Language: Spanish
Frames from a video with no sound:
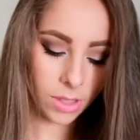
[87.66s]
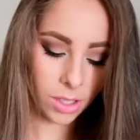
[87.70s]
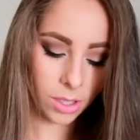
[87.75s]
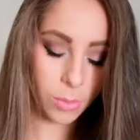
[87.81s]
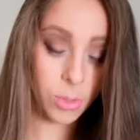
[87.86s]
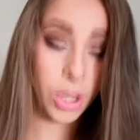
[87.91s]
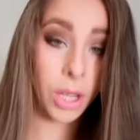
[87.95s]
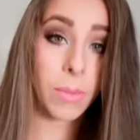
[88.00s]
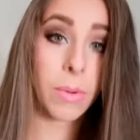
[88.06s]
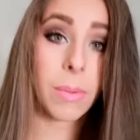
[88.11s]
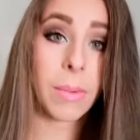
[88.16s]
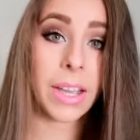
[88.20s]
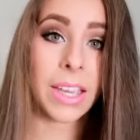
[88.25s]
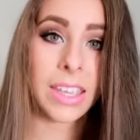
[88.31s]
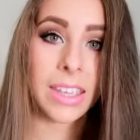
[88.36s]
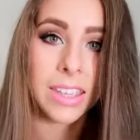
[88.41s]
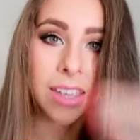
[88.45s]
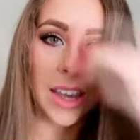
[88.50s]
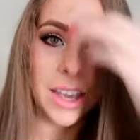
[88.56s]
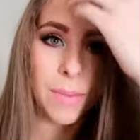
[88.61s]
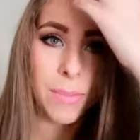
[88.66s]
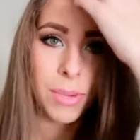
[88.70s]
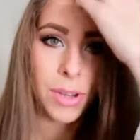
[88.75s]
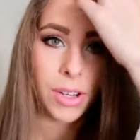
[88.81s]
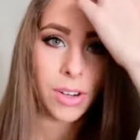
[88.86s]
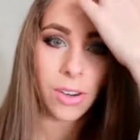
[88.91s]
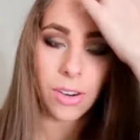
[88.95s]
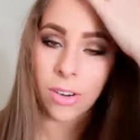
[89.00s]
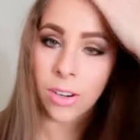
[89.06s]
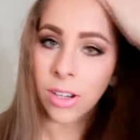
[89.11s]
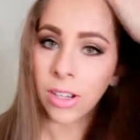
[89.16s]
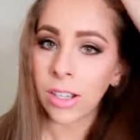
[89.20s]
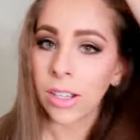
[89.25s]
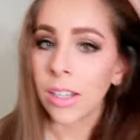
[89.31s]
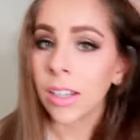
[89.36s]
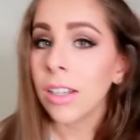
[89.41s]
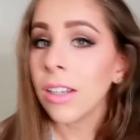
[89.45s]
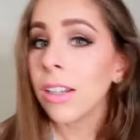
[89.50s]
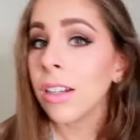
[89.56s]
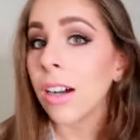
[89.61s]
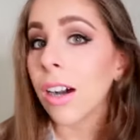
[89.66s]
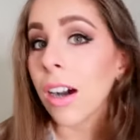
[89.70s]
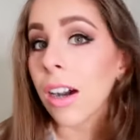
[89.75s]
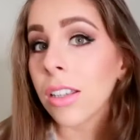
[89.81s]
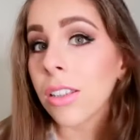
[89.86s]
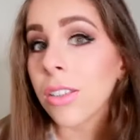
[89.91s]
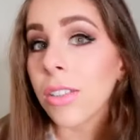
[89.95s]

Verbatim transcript: como que me maquillé, pero ah,